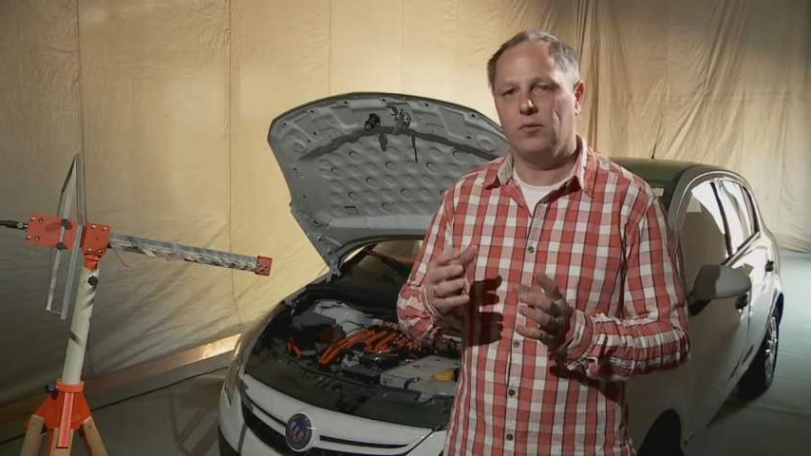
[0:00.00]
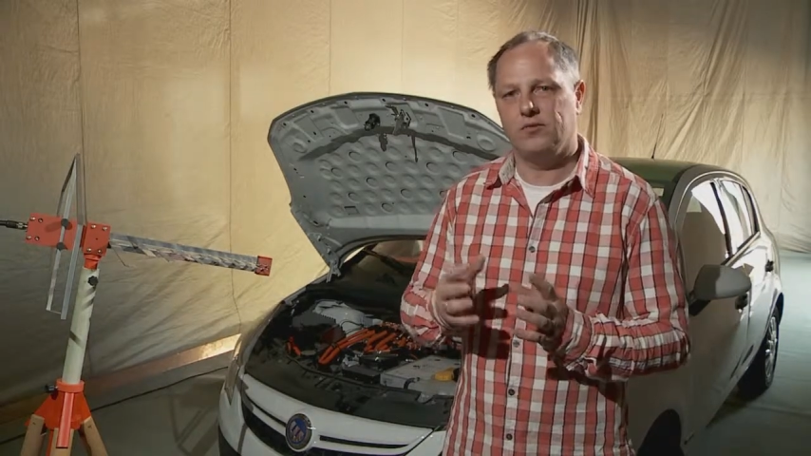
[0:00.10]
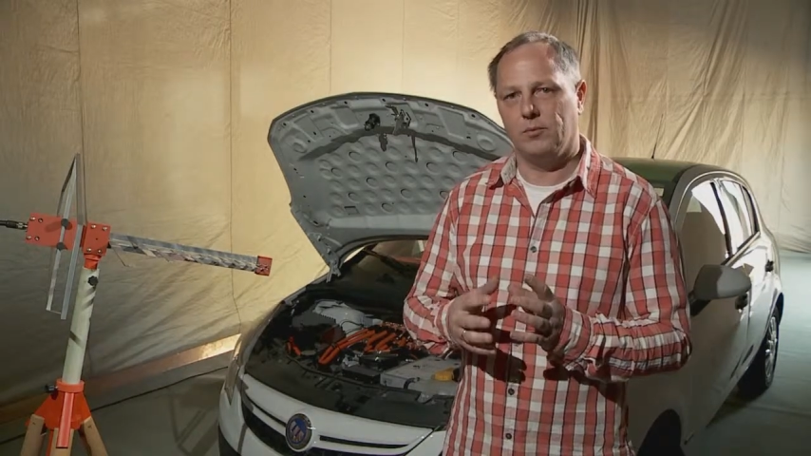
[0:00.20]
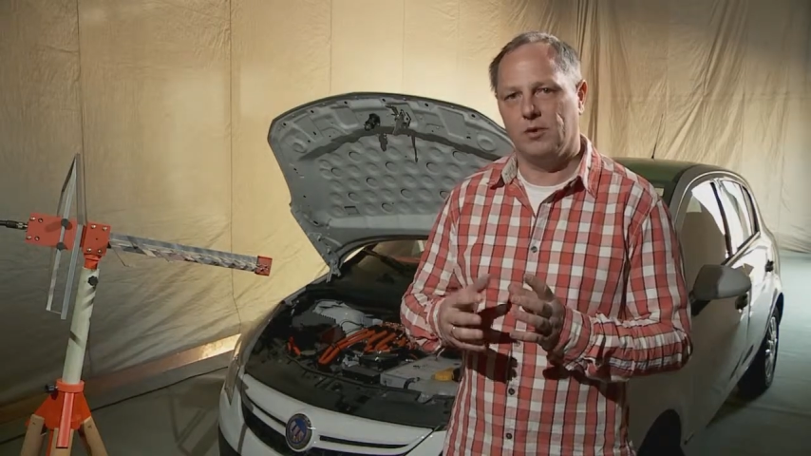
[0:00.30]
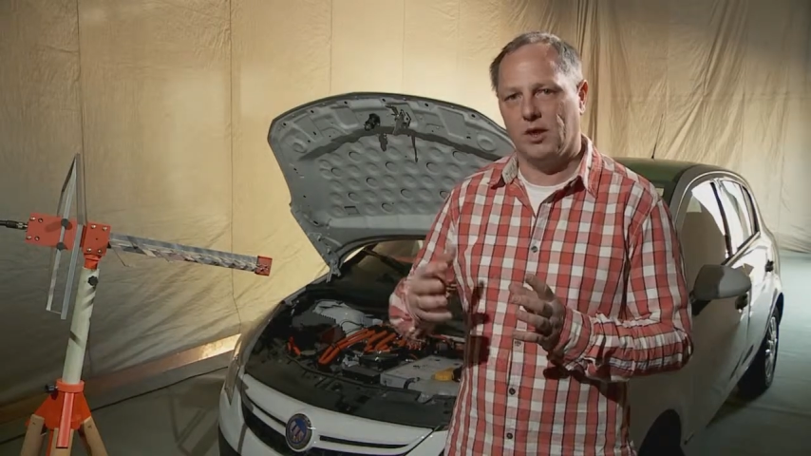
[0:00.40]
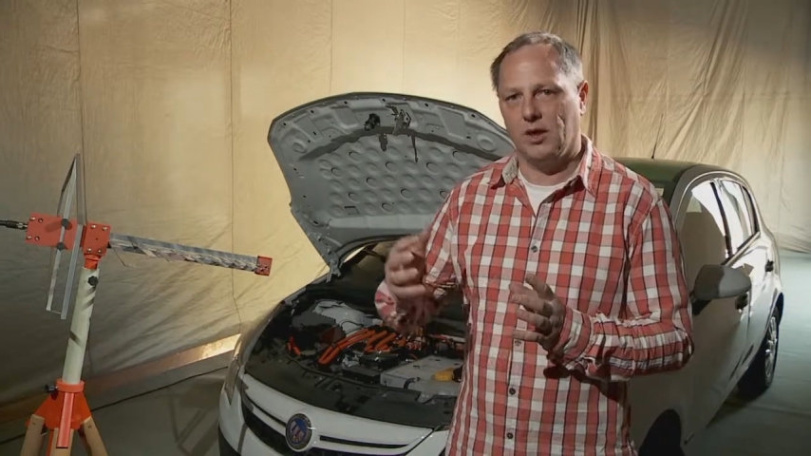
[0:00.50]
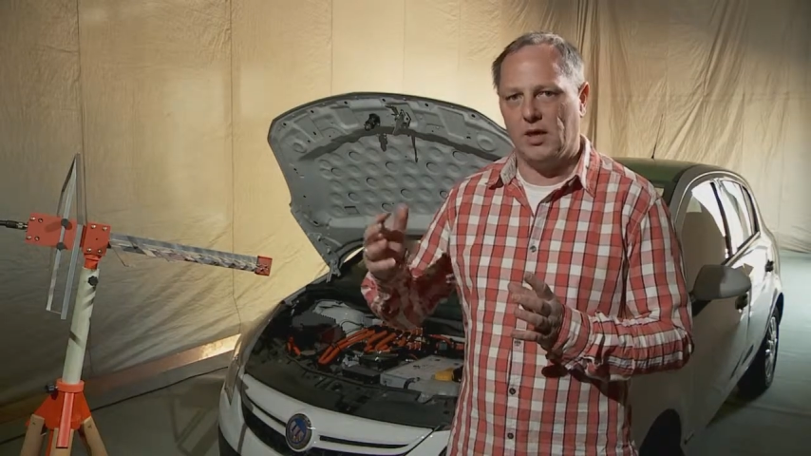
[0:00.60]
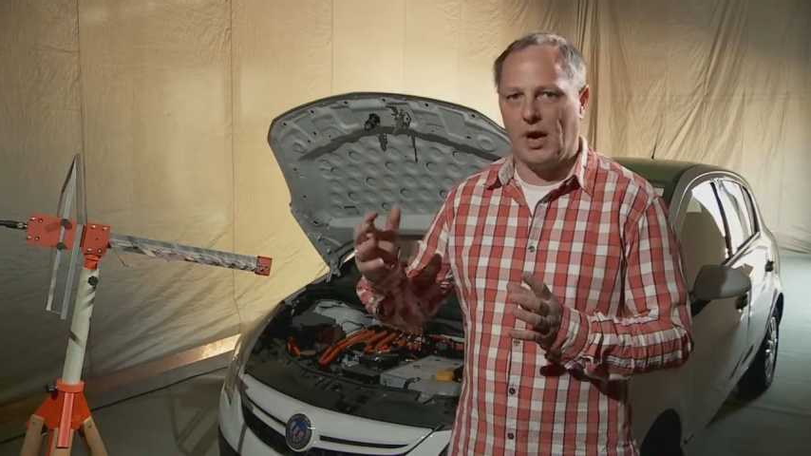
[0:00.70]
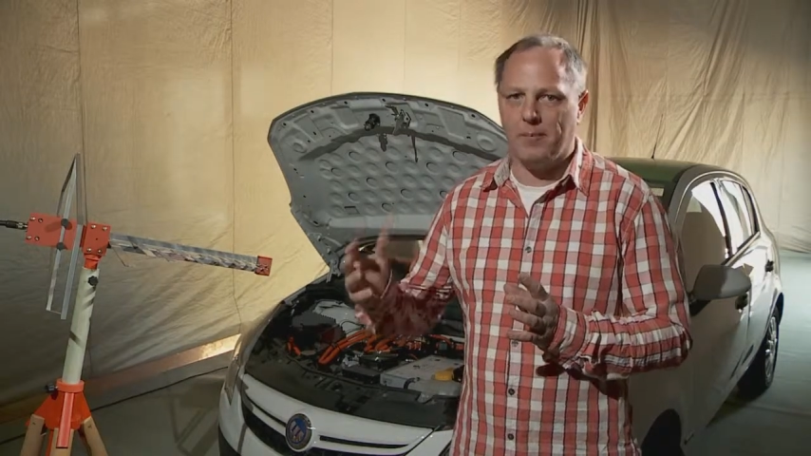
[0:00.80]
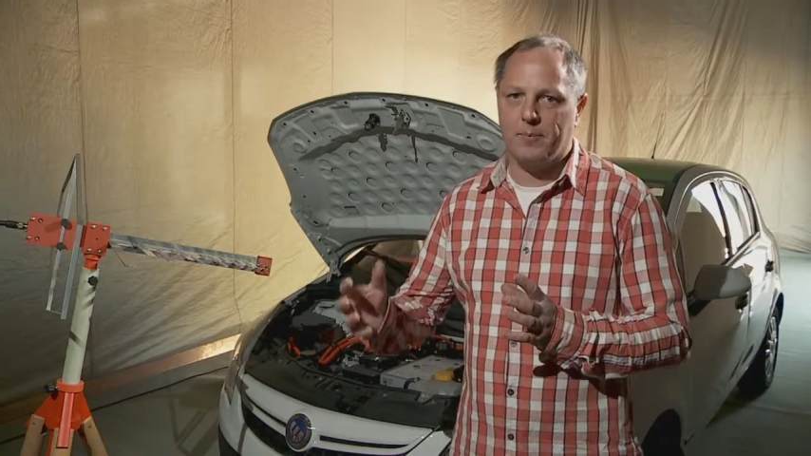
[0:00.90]
wird vom Gerät
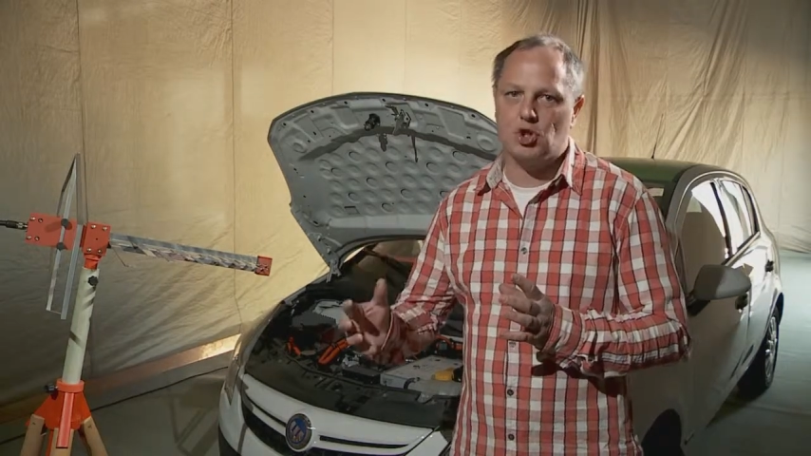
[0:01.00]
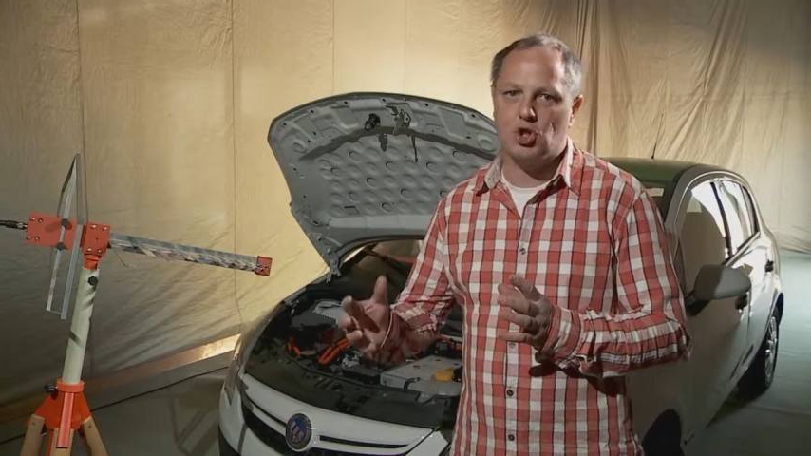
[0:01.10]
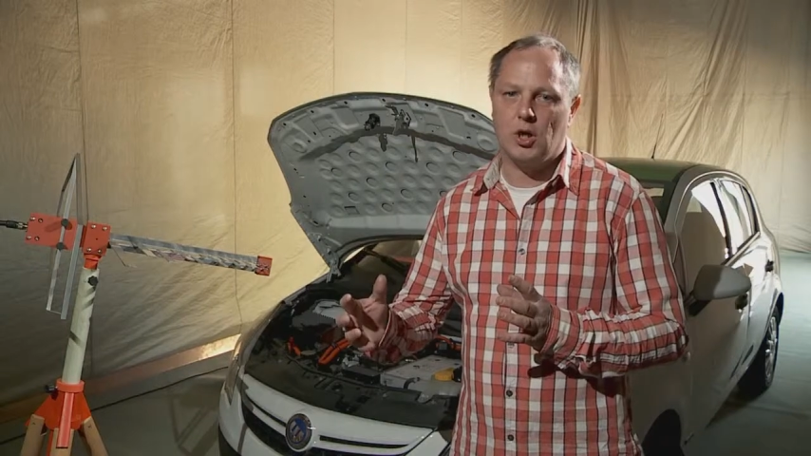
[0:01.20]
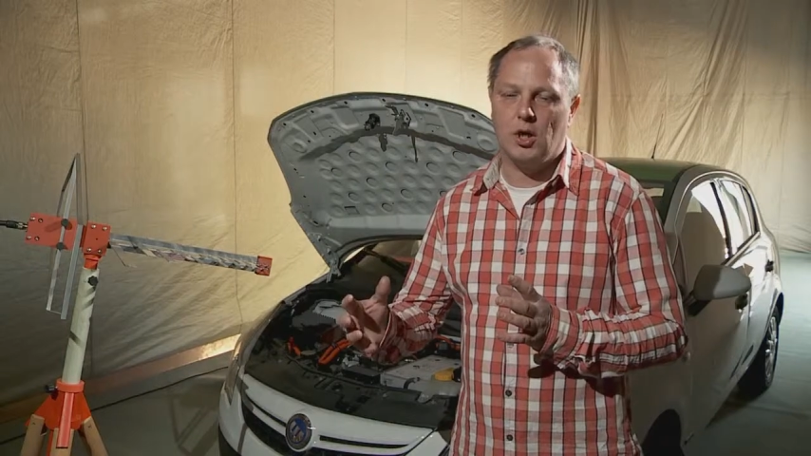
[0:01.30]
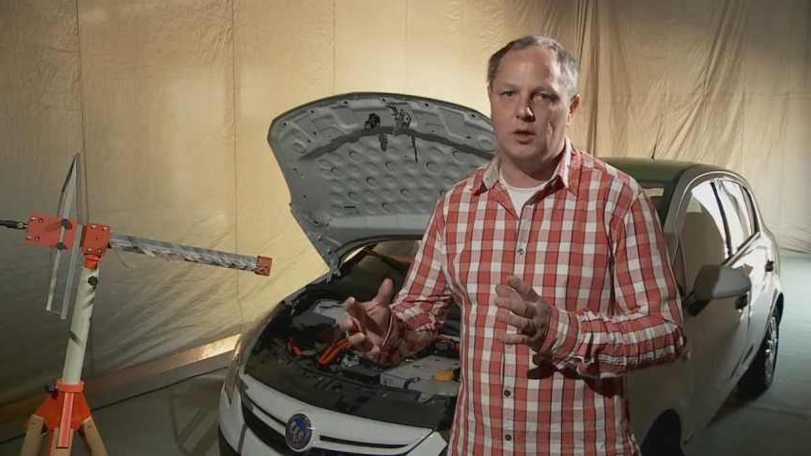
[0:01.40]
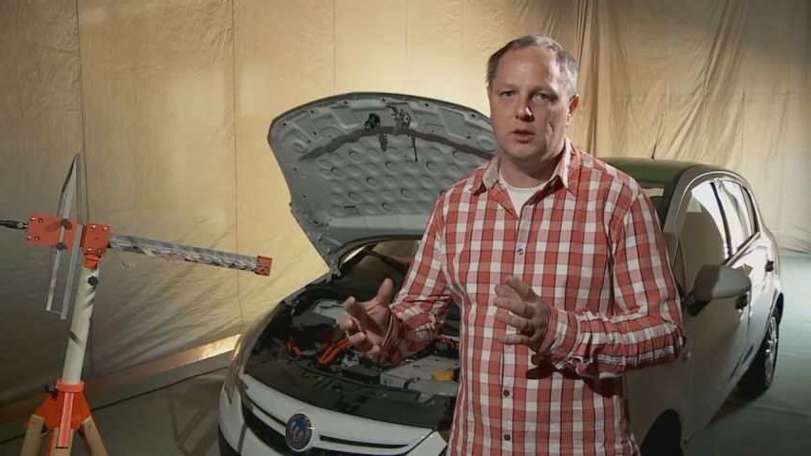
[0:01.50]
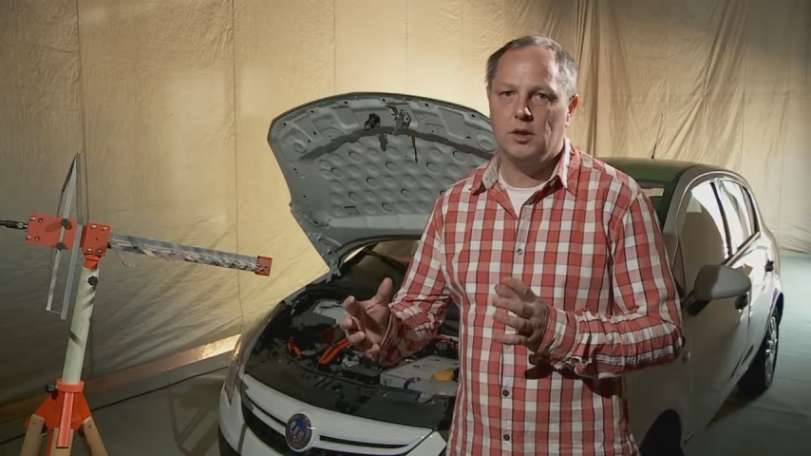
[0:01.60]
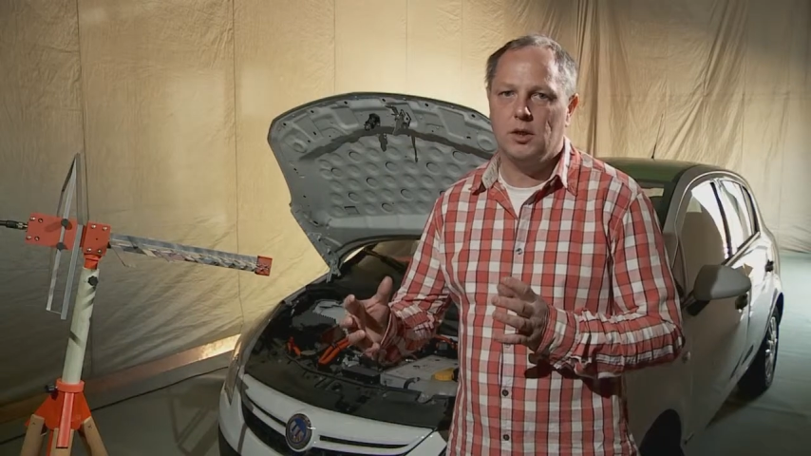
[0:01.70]
abgestrahlt